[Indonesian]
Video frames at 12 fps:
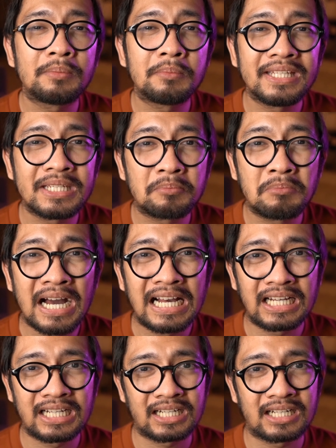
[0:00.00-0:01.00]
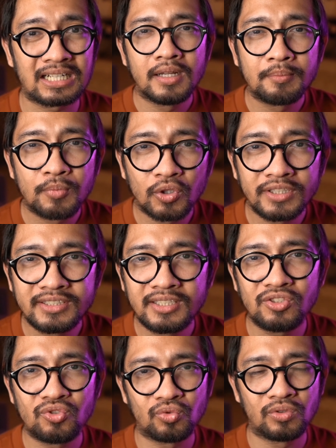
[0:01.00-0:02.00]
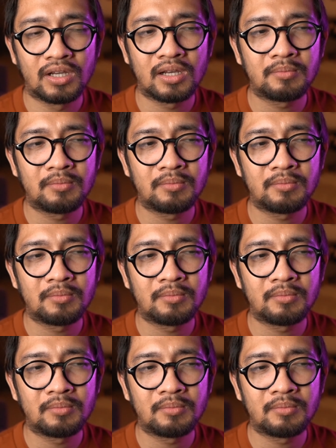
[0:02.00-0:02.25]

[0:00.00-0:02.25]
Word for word: banyak bunker dan polisi juga